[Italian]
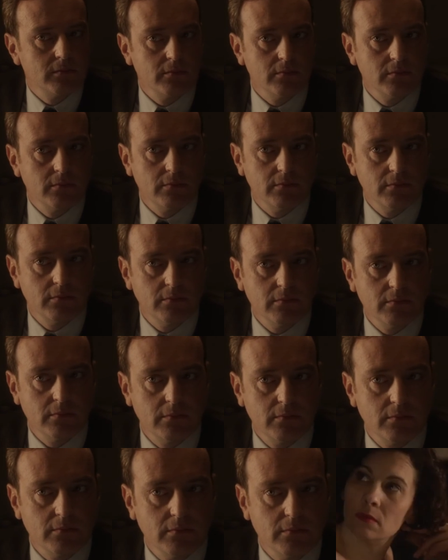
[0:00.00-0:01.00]
che, non so,
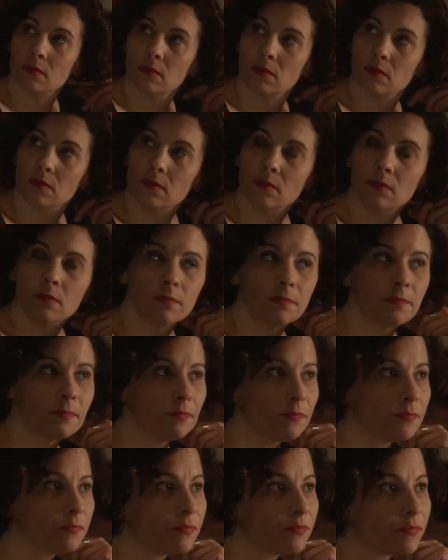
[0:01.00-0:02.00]
darci
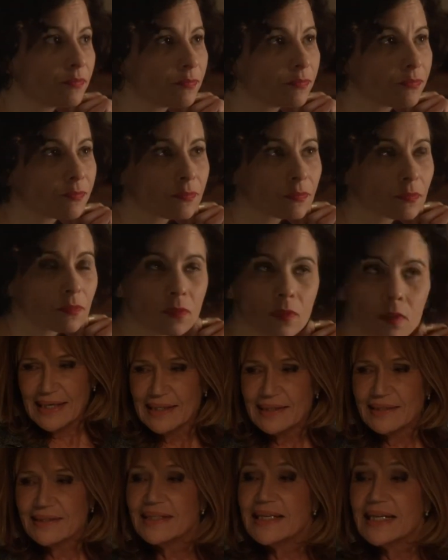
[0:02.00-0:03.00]
dentro, come ha
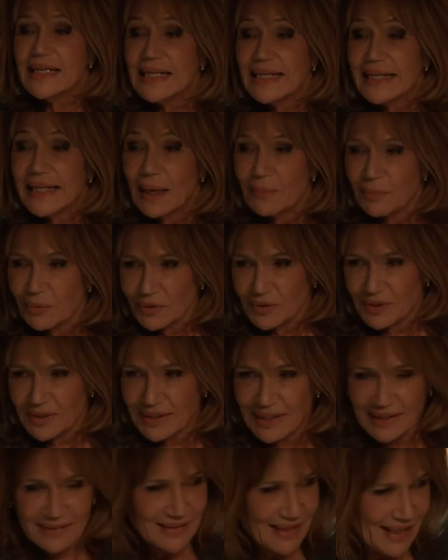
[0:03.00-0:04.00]
elegantemente detto
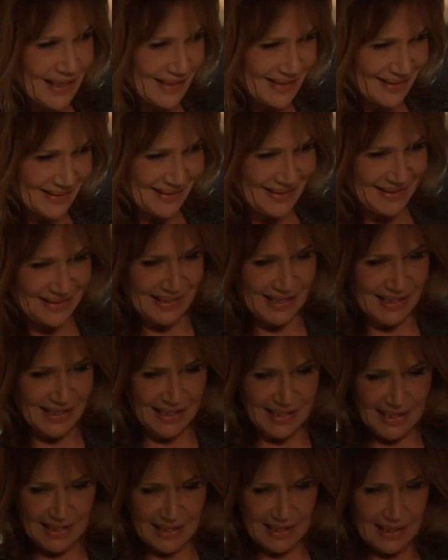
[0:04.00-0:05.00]
Nadia.
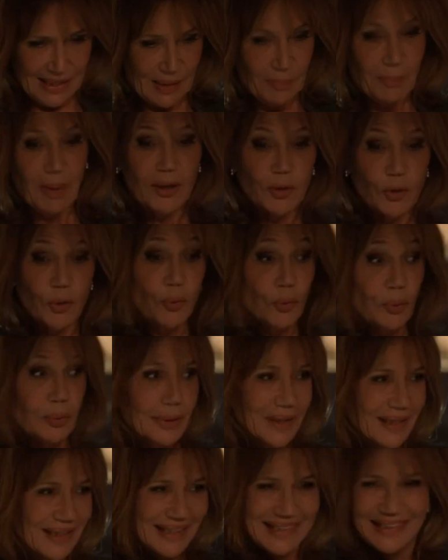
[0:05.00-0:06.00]
E l'ha
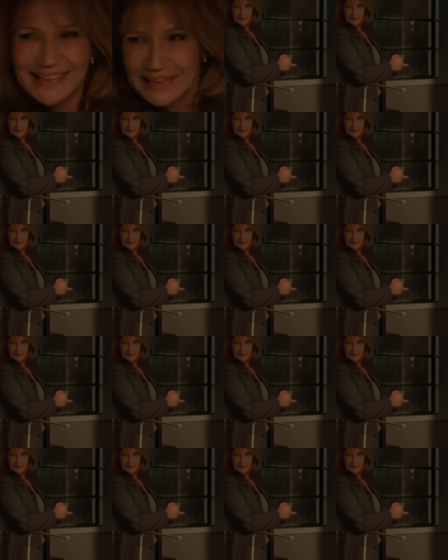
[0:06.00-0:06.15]
fatto.